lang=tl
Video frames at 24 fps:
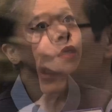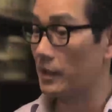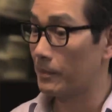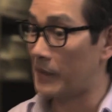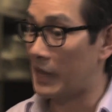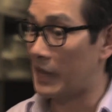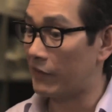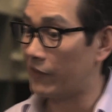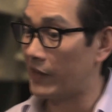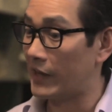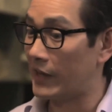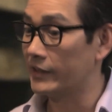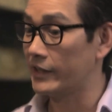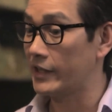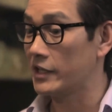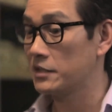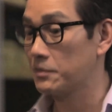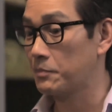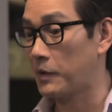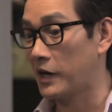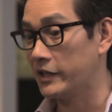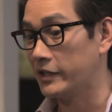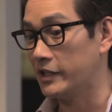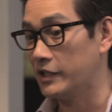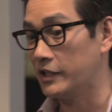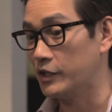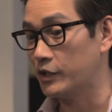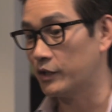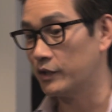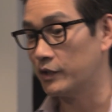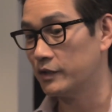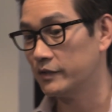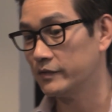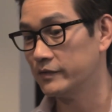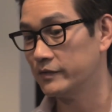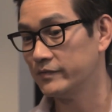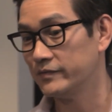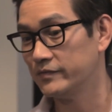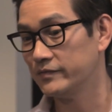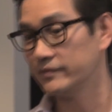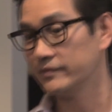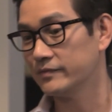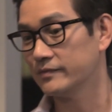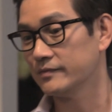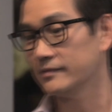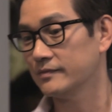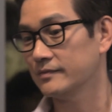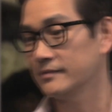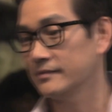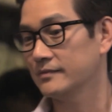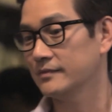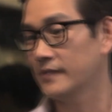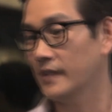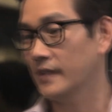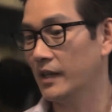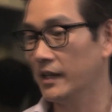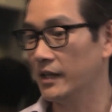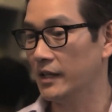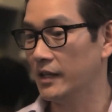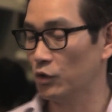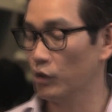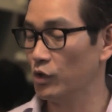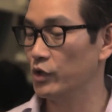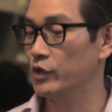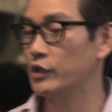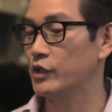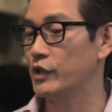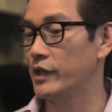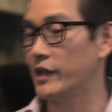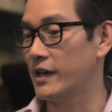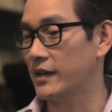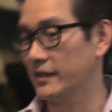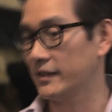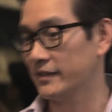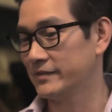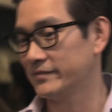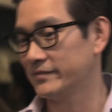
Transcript: sa Black Valentine's Party niyo, ituloy niyo na.